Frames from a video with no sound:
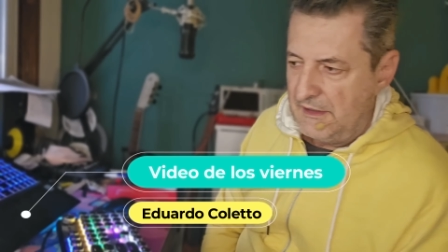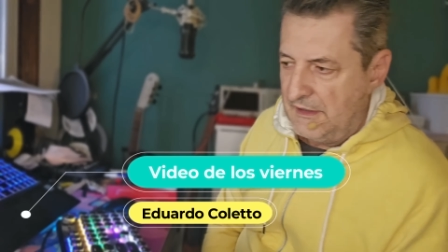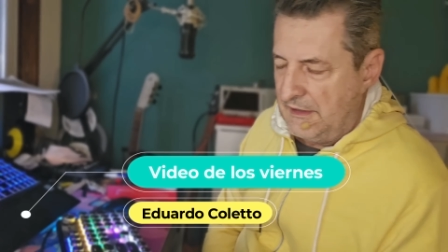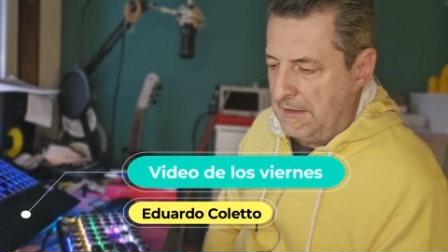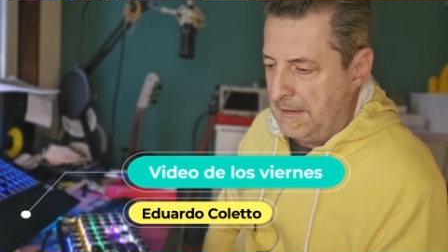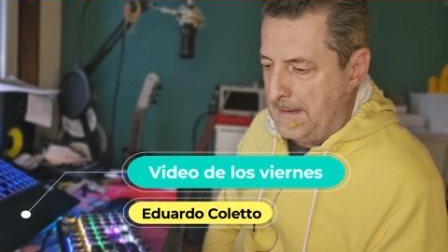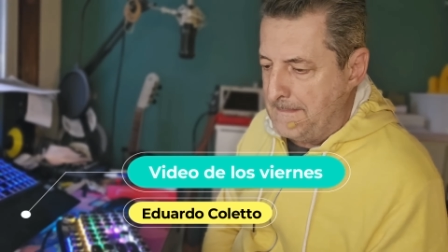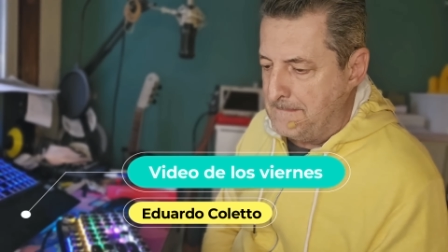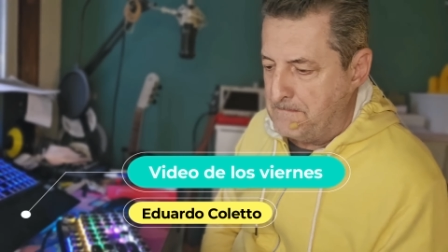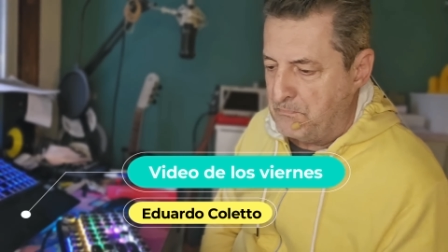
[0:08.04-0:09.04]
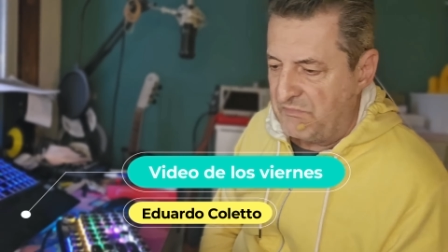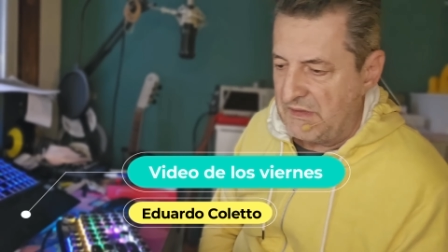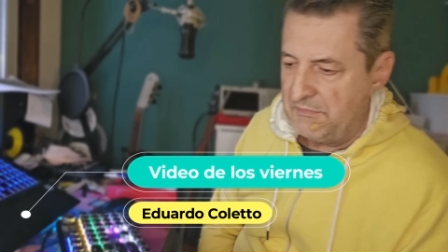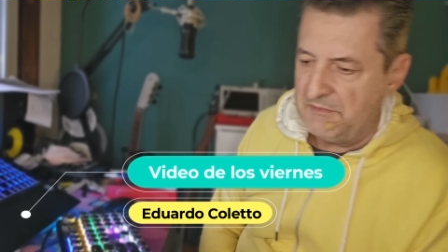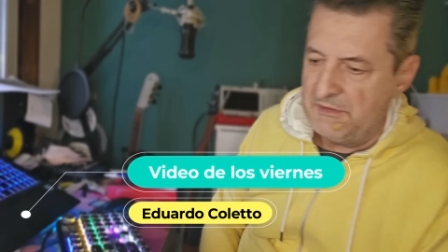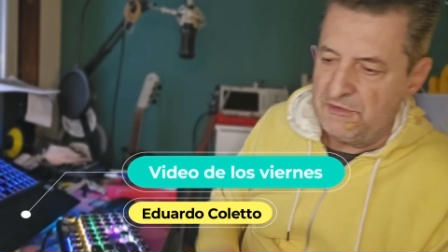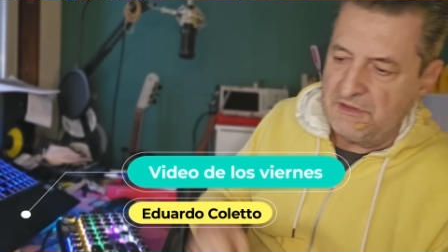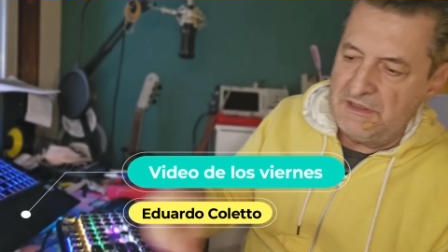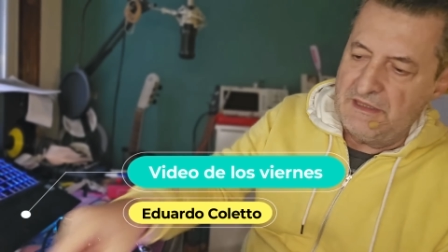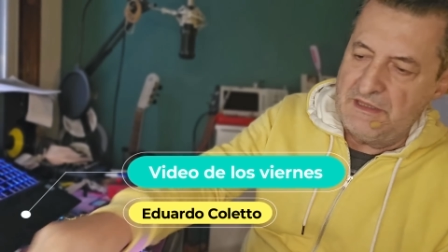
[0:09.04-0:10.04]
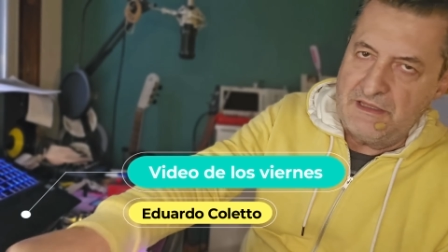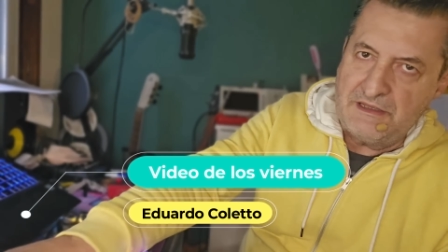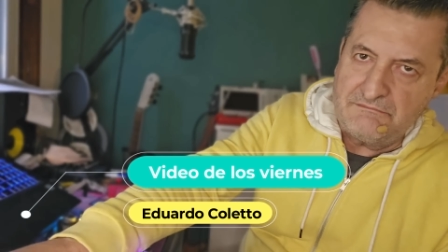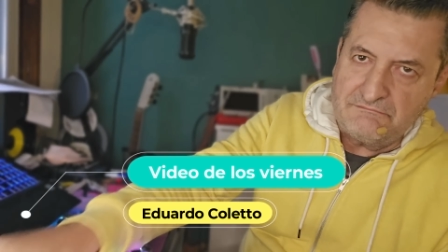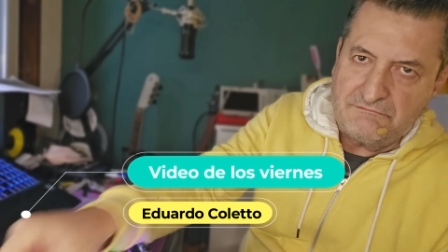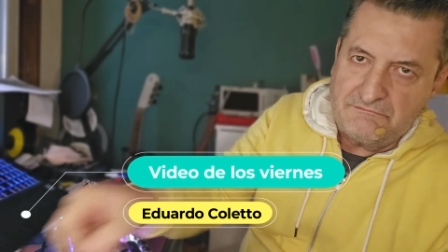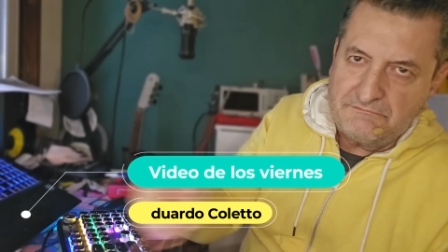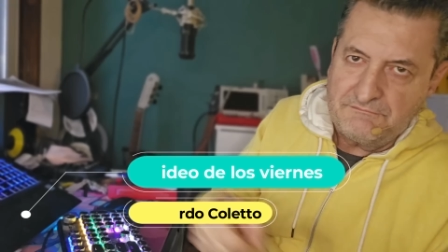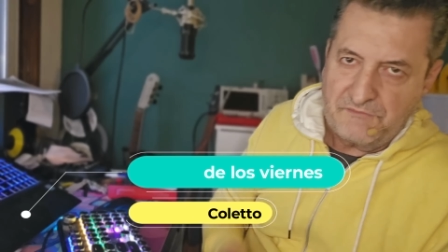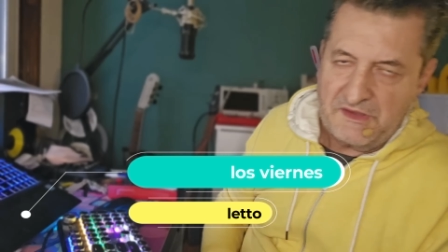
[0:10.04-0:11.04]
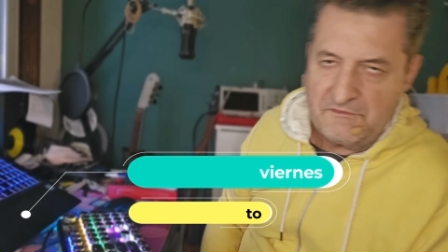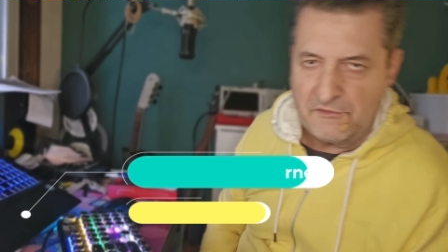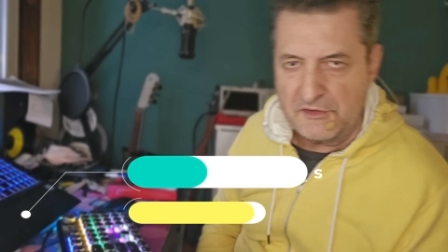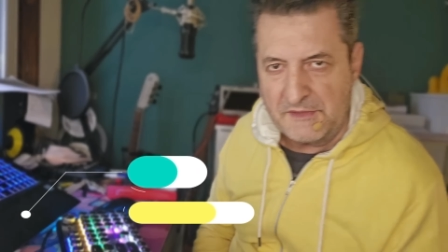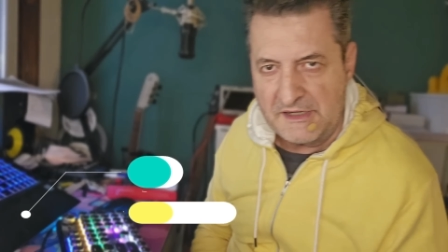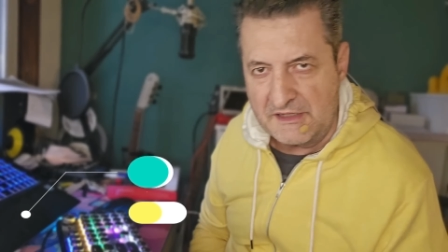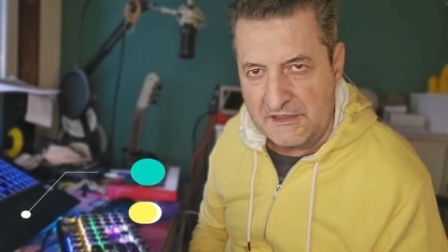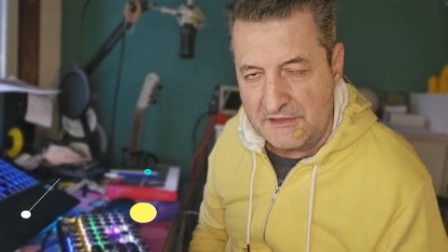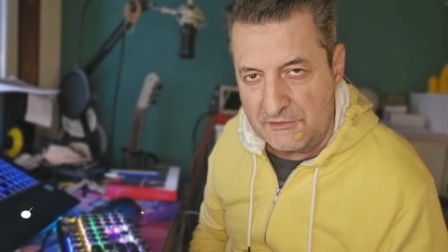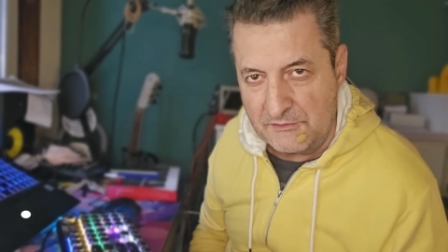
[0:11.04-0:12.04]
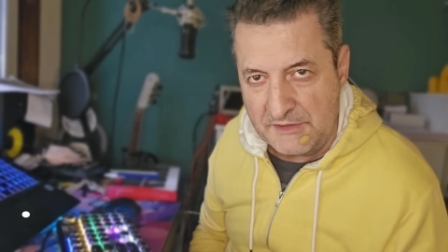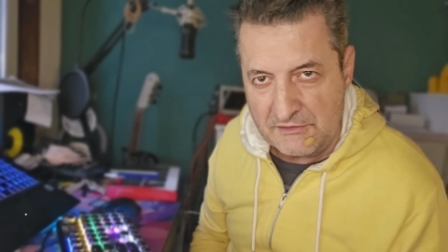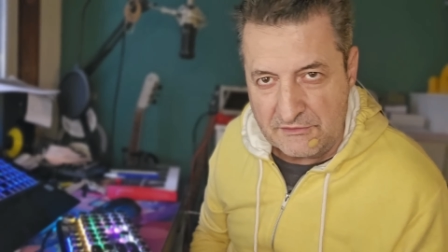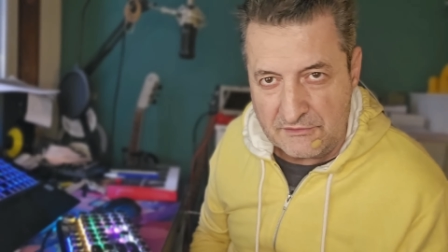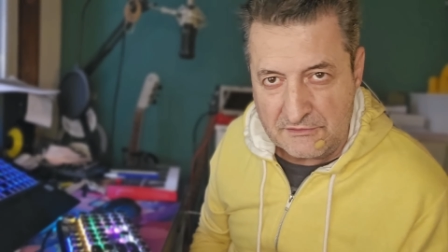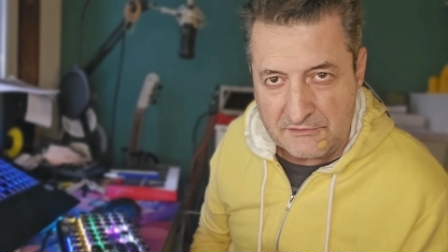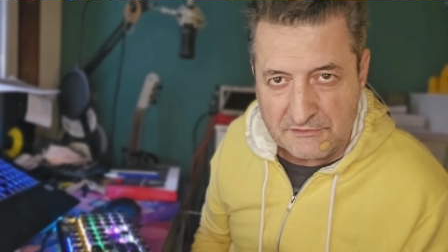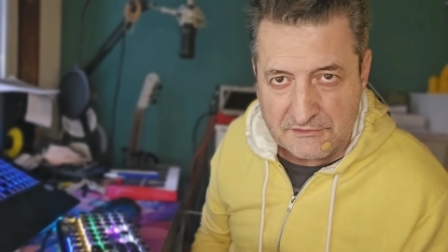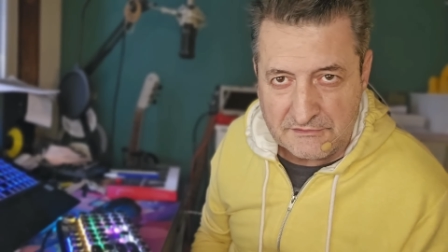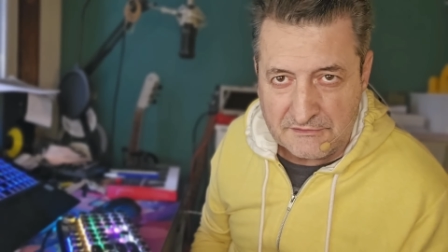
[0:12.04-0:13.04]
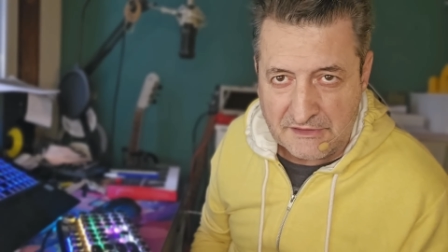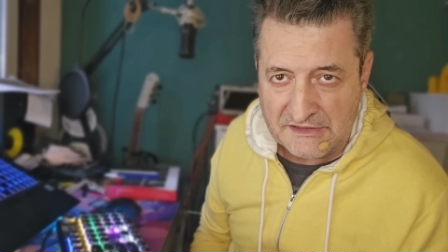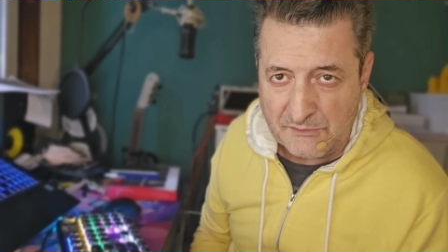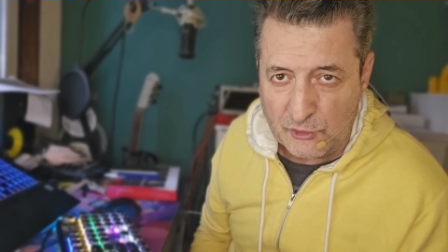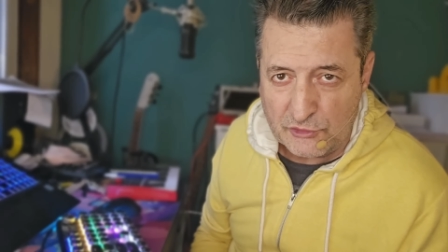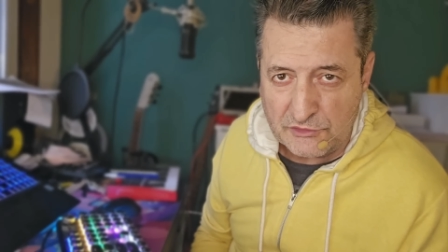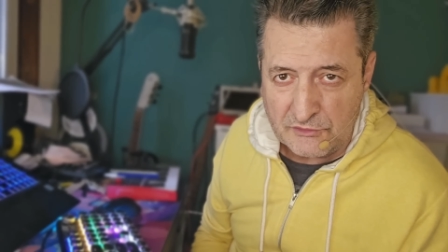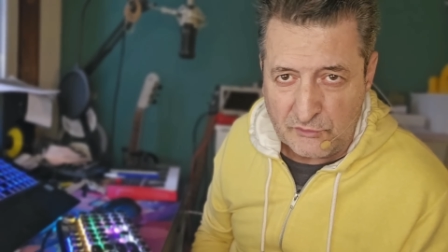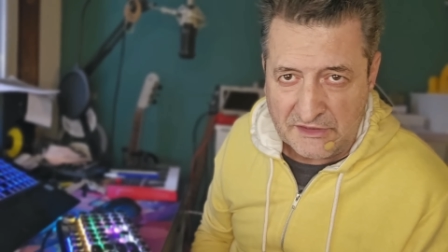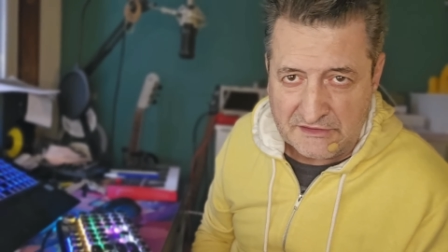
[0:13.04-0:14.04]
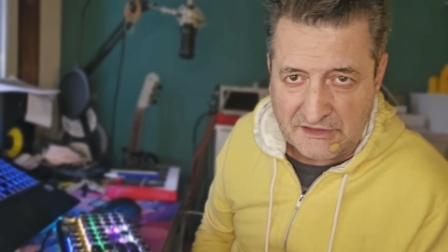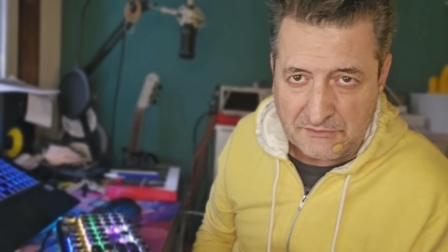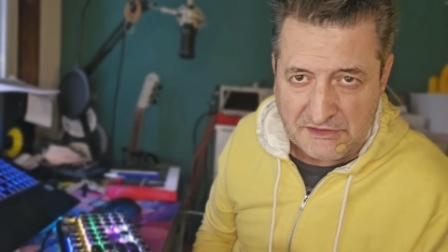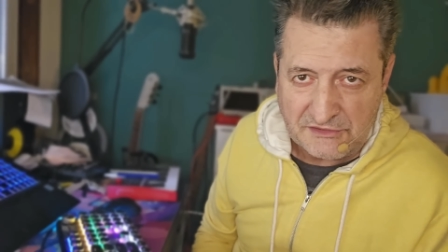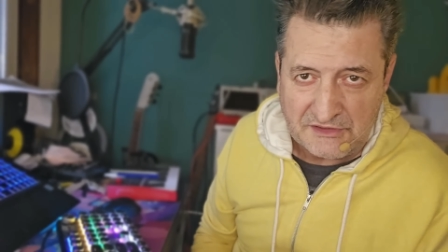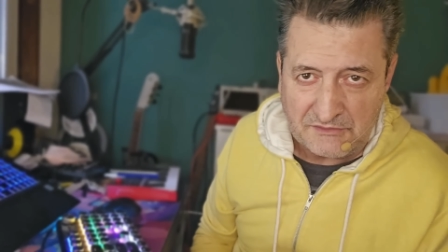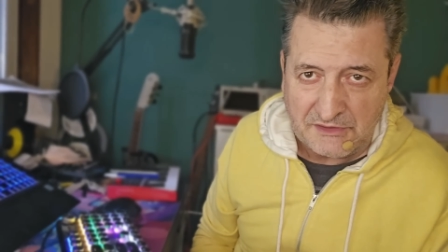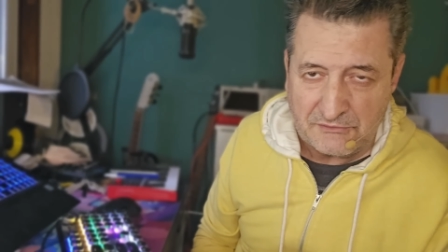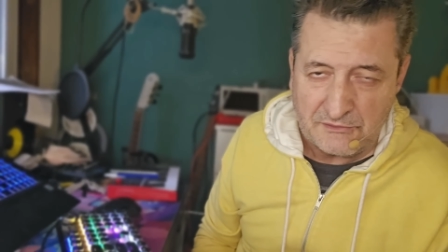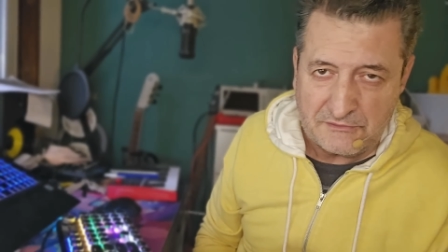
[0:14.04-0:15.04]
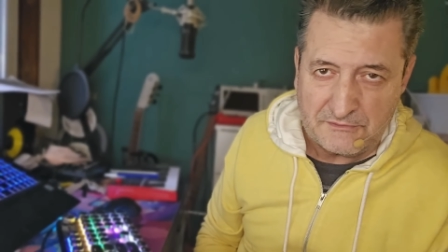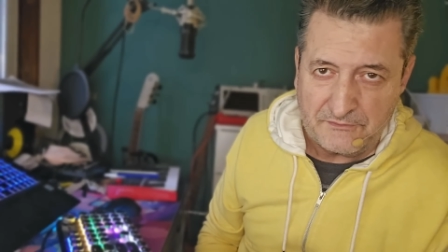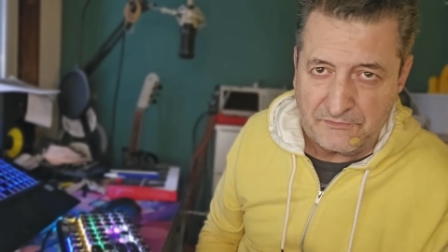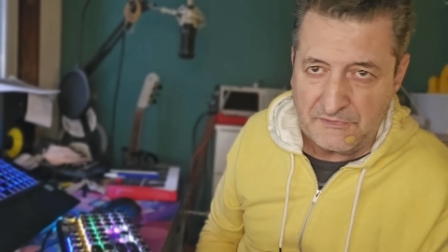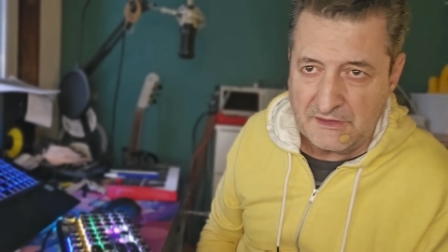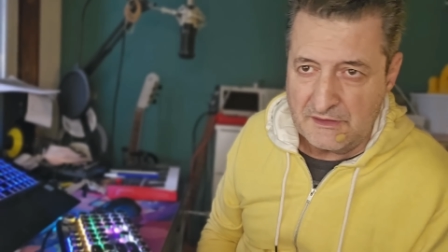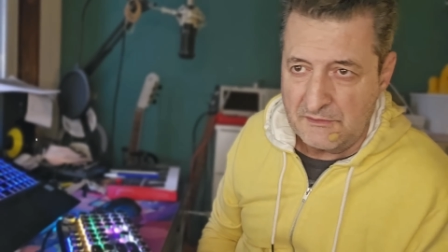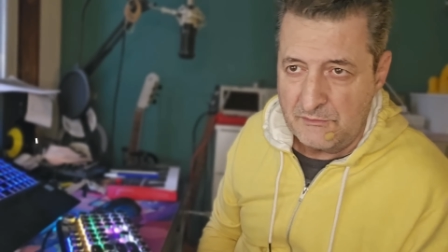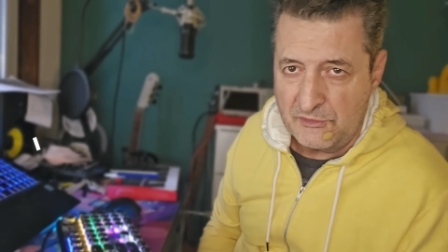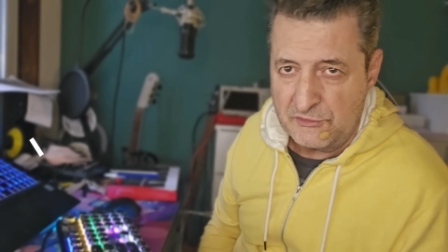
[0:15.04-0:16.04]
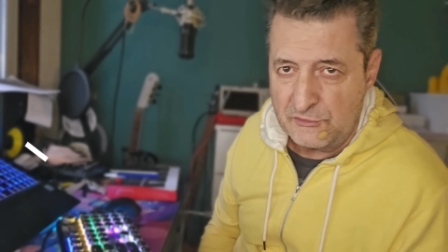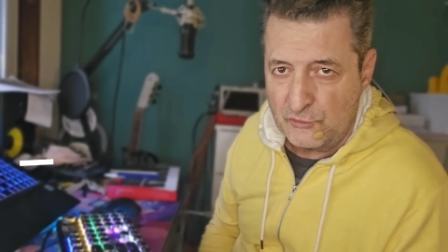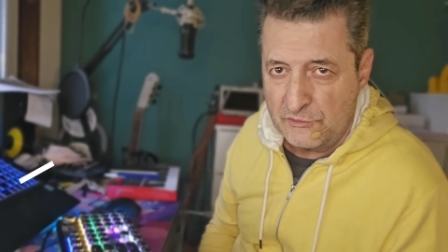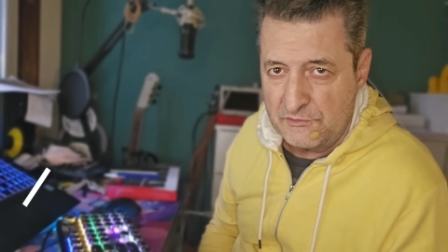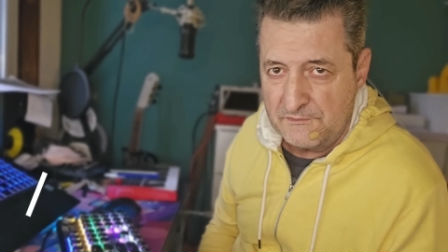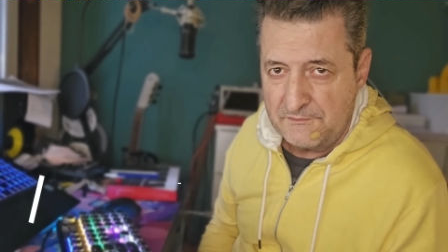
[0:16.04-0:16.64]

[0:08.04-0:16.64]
Eh, primero que nada, informar que este domingo nos hacemos una transmisión en vivo por YouTube,